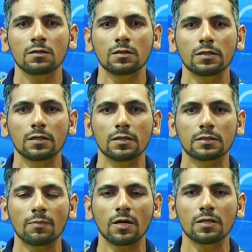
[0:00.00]
é,
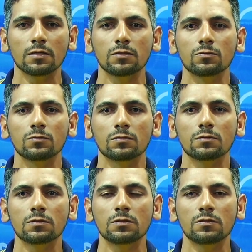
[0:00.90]
trabalhando
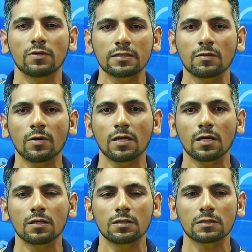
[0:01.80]
e vai
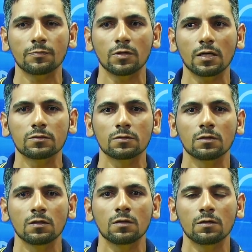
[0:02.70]
trabalhar nesse campeonato
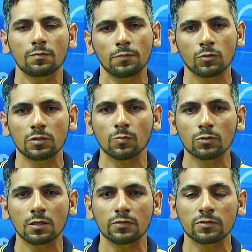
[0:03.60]
pelo
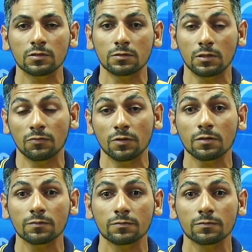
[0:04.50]
Tribuna Livre TV,